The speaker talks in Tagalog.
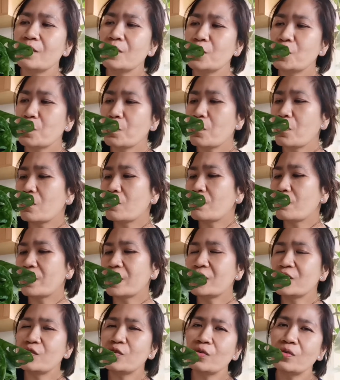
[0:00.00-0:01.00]
small
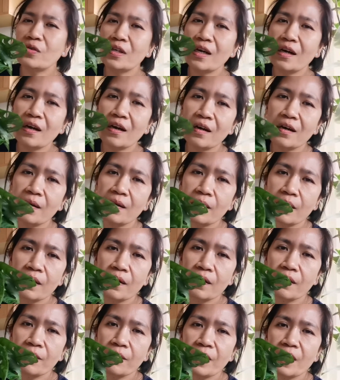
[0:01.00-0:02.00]
version ng
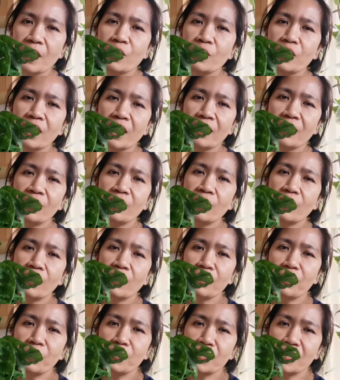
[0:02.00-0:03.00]

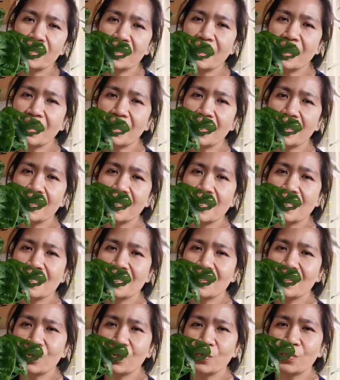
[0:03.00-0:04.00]
Philodendron Monstera
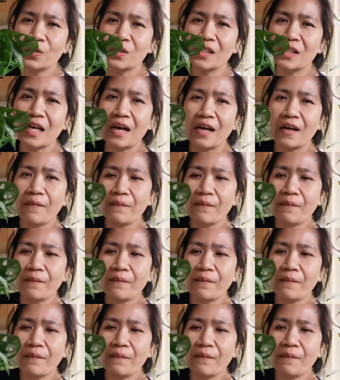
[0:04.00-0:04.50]
deliciosa.